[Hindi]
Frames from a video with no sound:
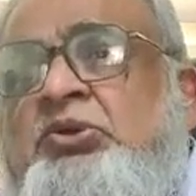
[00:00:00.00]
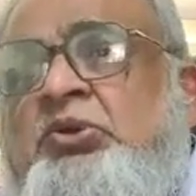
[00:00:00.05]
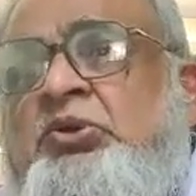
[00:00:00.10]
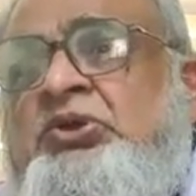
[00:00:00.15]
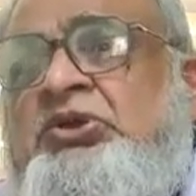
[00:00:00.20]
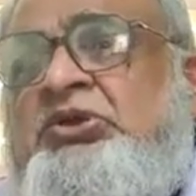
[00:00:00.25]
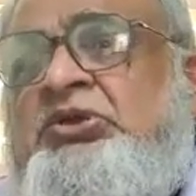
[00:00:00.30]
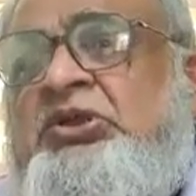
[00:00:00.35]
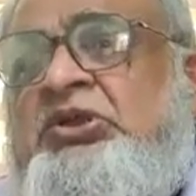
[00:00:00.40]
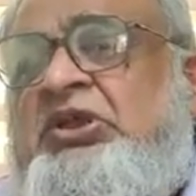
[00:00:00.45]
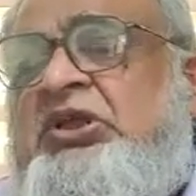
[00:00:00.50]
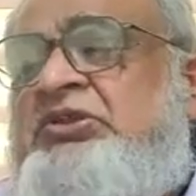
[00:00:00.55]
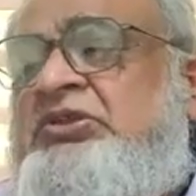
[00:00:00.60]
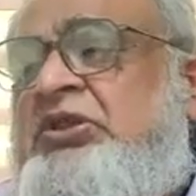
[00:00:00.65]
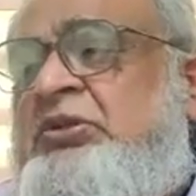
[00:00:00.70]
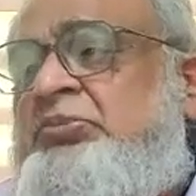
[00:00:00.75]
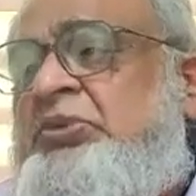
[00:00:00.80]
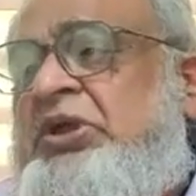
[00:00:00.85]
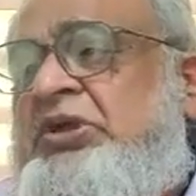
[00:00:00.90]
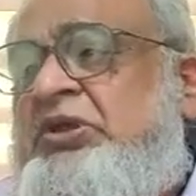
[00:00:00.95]
जो
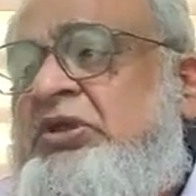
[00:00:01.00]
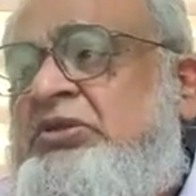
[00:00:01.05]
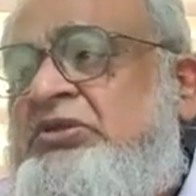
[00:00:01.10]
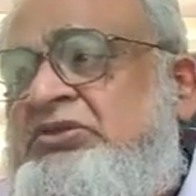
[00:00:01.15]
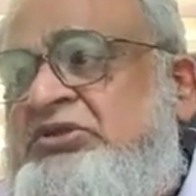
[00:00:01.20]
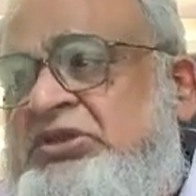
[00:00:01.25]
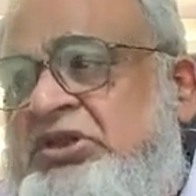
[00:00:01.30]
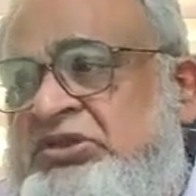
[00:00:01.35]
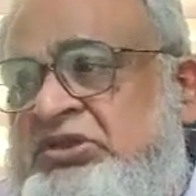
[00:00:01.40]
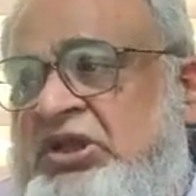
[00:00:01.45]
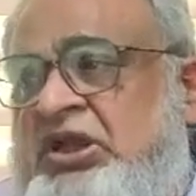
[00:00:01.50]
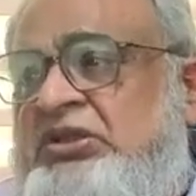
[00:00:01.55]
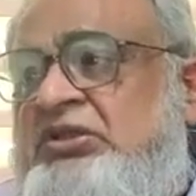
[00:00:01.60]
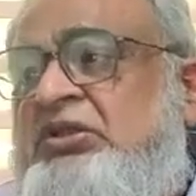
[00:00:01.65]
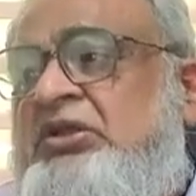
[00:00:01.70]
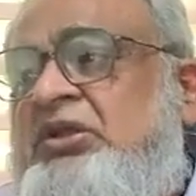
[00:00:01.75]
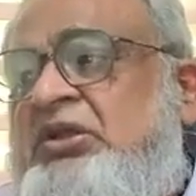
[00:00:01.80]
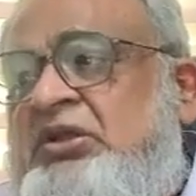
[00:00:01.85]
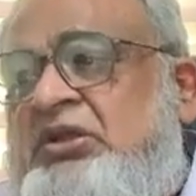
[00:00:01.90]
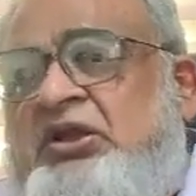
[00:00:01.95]
इंटरनेशनल पैटर्न के
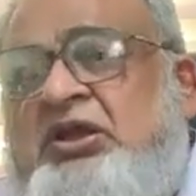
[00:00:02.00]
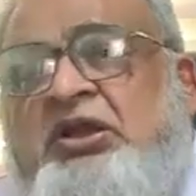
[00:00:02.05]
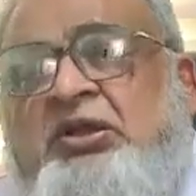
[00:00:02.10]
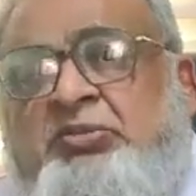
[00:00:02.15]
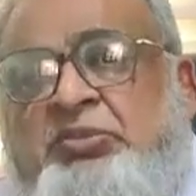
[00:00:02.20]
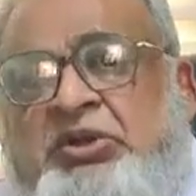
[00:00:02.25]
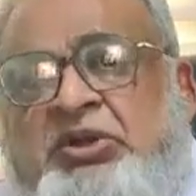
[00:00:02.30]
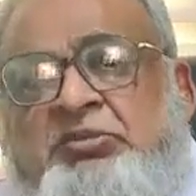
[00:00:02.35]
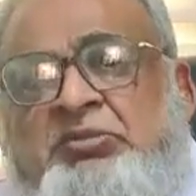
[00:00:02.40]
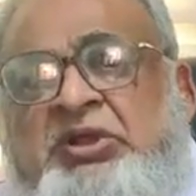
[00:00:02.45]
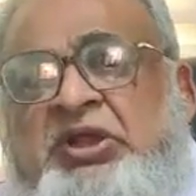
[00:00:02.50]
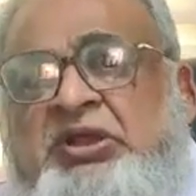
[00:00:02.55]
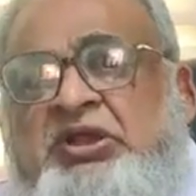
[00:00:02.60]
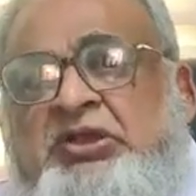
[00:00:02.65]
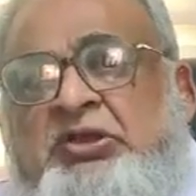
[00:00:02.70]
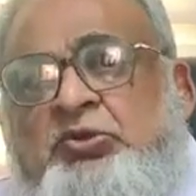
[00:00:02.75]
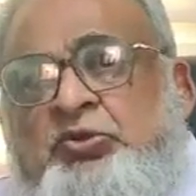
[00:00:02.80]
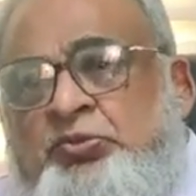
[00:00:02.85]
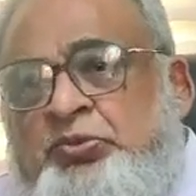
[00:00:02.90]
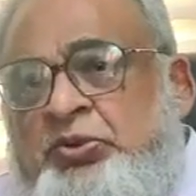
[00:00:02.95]
साथ करीब करीब
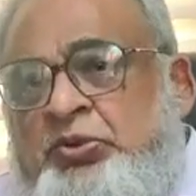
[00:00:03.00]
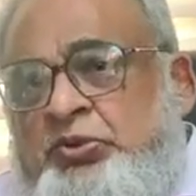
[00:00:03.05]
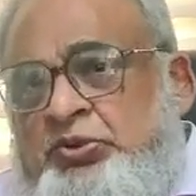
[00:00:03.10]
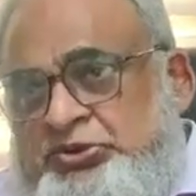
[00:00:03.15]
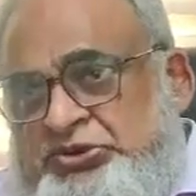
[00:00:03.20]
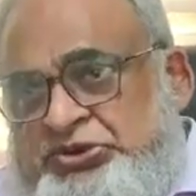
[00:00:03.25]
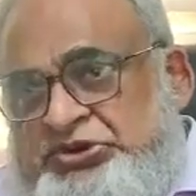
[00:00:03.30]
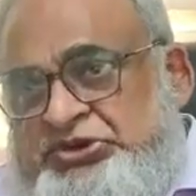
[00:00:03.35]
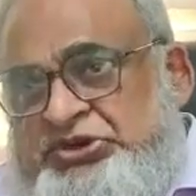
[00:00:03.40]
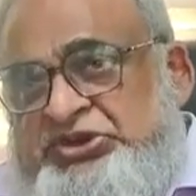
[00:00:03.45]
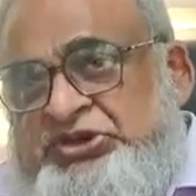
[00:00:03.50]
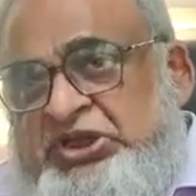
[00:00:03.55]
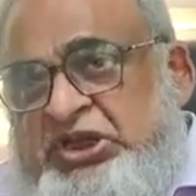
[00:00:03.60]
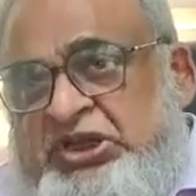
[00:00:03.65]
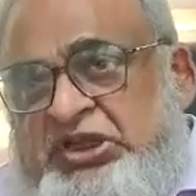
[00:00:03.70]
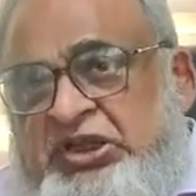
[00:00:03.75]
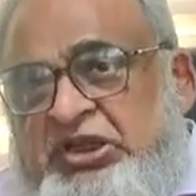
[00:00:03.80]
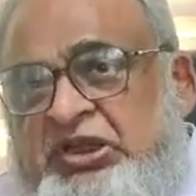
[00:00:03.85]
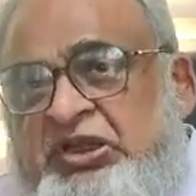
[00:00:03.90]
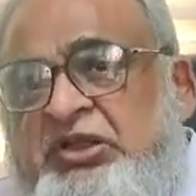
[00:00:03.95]
लाने की उसमें कोशिश की
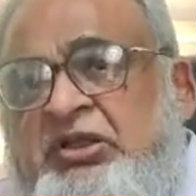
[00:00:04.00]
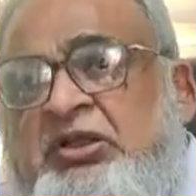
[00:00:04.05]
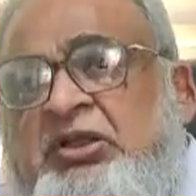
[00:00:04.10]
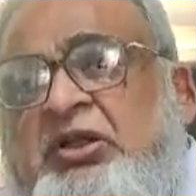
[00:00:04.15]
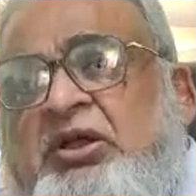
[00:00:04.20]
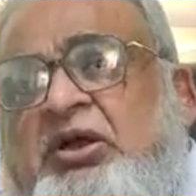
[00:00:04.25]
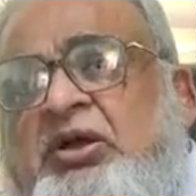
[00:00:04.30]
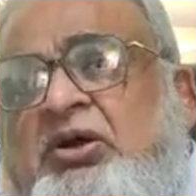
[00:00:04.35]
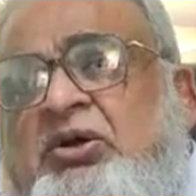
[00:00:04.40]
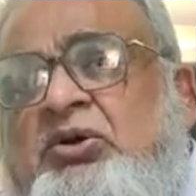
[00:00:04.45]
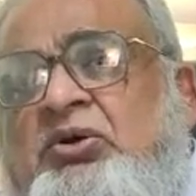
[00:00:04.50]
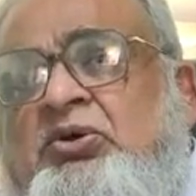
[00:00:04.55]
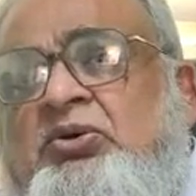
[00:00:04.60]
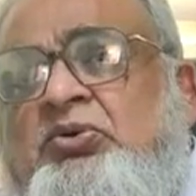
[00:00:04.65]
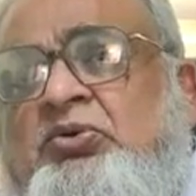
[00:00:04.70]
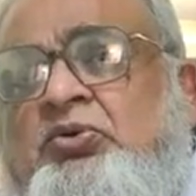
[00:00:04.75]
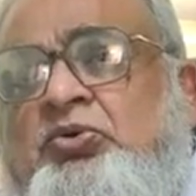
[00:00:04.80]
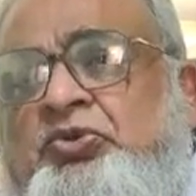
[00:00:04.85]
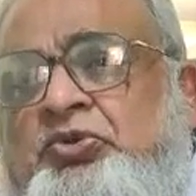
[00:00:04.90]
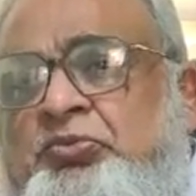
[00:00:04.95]
जा रही है
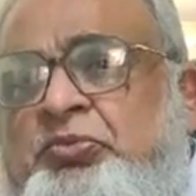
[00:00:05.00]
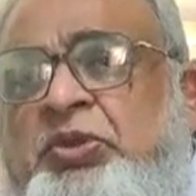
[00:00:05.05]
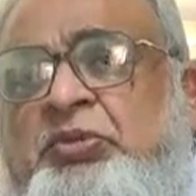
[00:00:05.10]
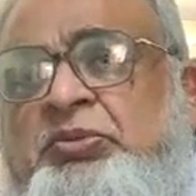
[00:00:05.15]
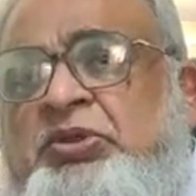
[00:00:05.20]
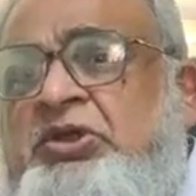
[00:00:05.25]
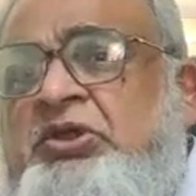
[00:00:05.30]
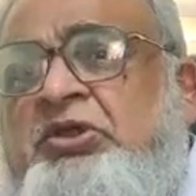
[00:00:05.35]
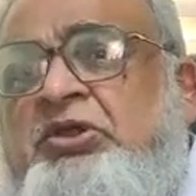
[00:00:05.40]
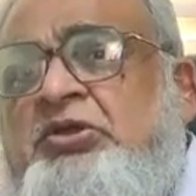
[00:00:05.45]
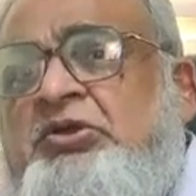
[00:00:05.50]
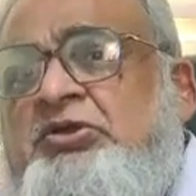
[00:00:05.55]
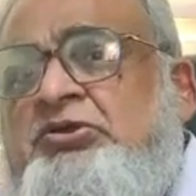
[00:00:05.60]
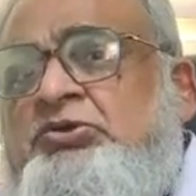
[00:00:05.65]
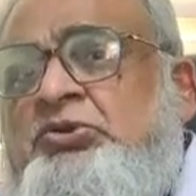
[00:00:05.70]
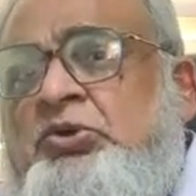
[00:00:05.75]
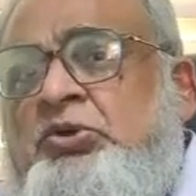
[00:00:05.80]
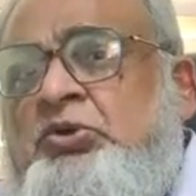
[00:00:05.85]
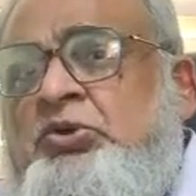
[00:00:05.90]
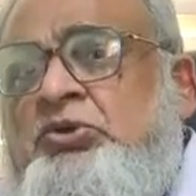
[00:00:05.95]
और उसमें भी
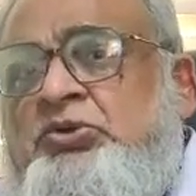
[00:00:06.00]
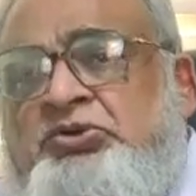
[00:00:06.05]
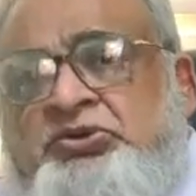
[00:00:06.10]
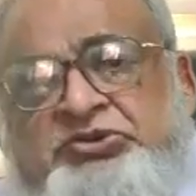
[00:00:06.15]
जो